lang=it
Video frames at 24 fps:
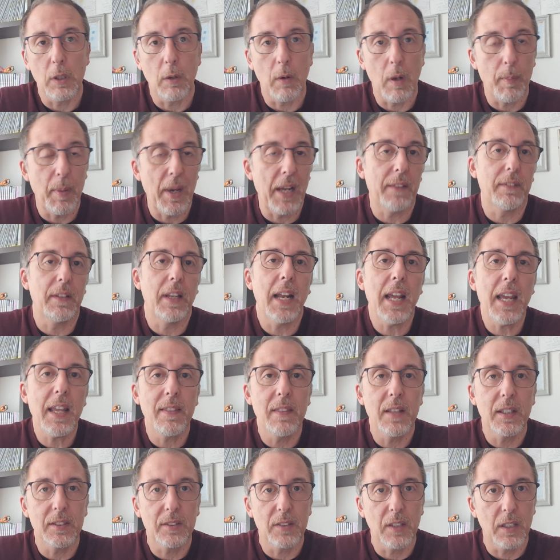da una parte
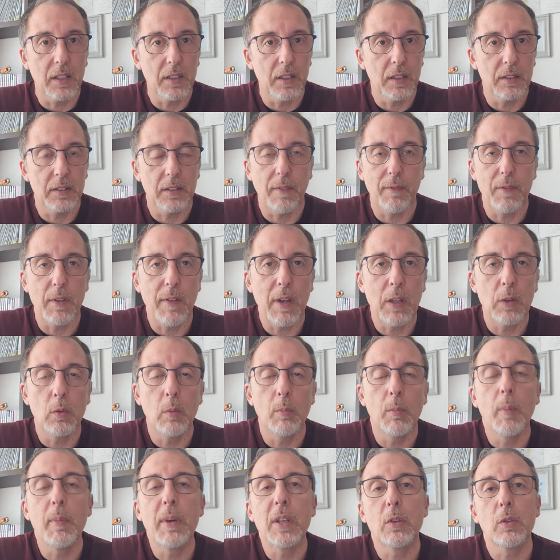Reinders che sta vivendo
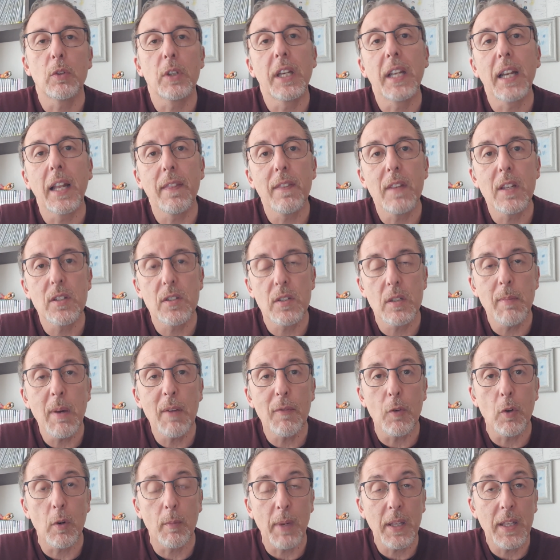un momento di
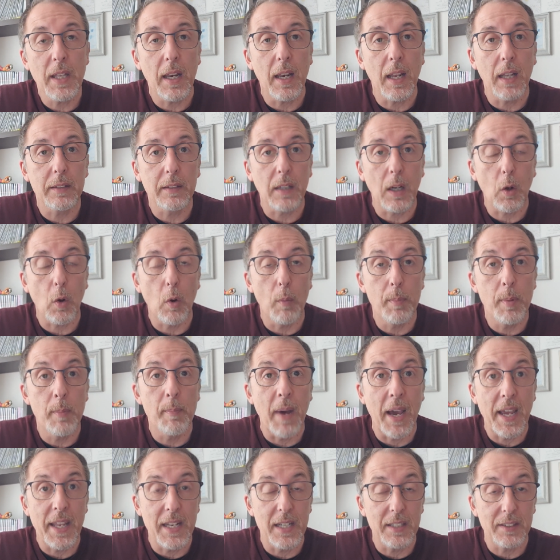grandissima forma, dall'altra Cop
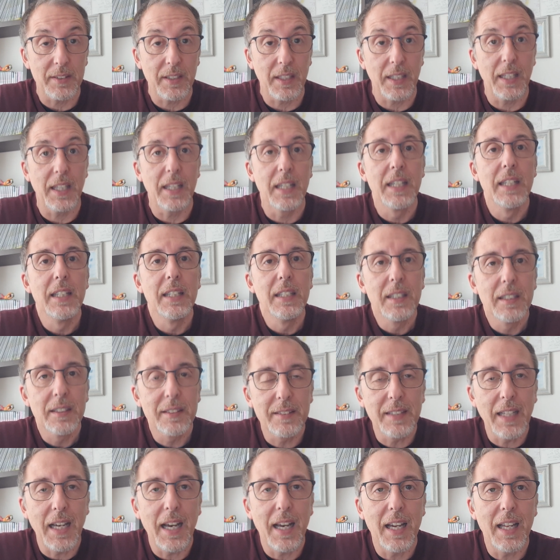Miners che
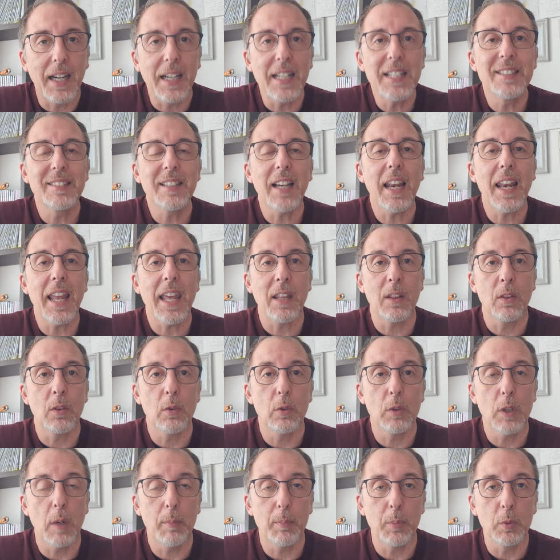sta
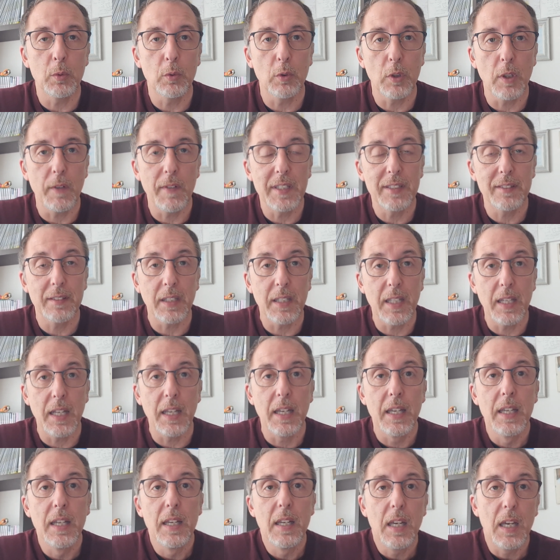risalendo dal punto di vista
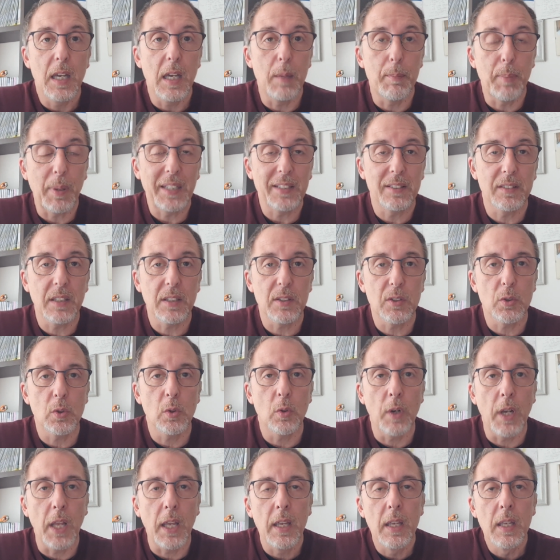delle eh,
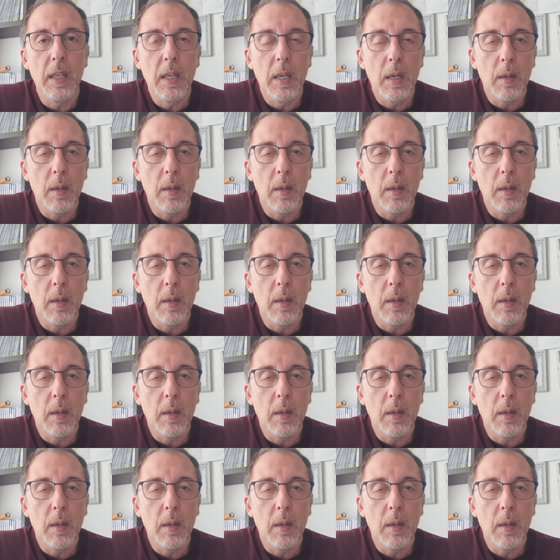prestazioni.